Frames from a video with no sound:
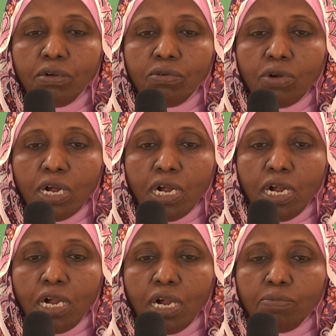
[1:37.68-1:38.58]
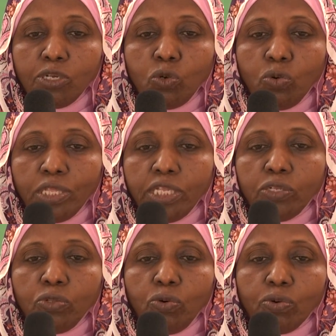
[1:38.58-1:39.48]
وبشكر
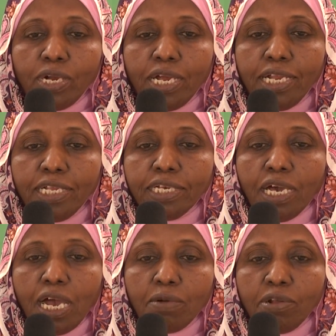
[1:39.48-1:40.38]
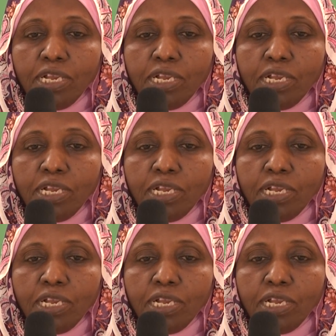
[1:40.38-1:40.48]
الدكتور الذي قام